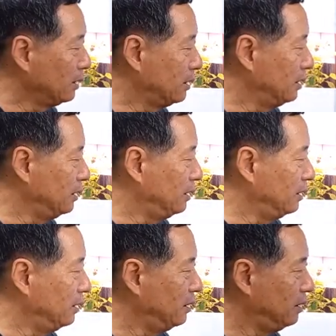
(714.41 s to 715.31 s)

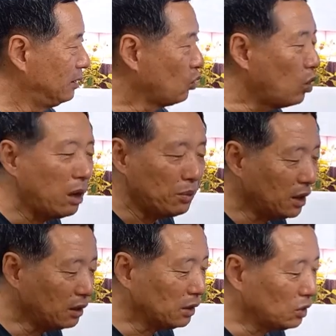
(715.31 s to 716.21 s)
그 통합이
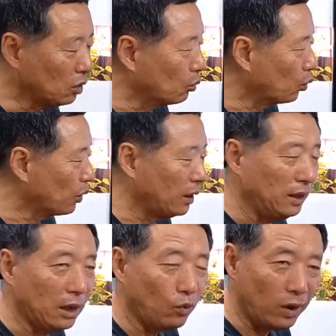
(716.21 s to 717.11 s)
됐을지도
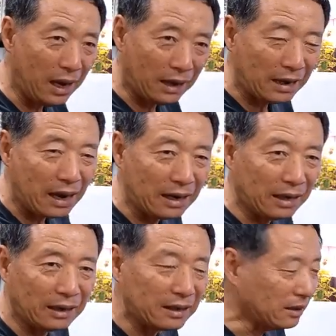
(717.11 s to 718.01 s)
모르겠는데 워낙
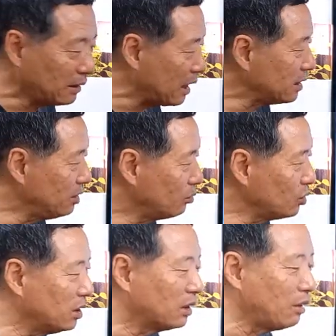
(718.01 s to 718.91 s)
깐깐하게 그 따지는
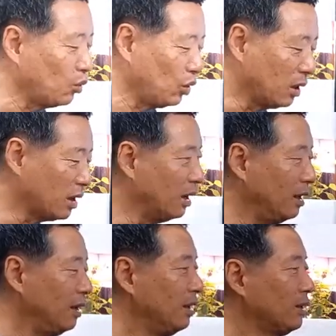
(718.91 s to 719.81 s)
분이었다 보니까
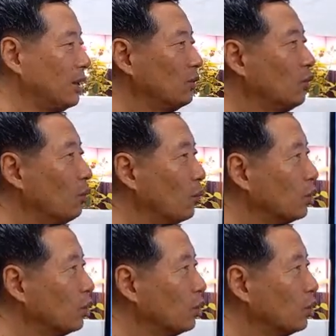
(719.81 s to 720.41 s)
결국은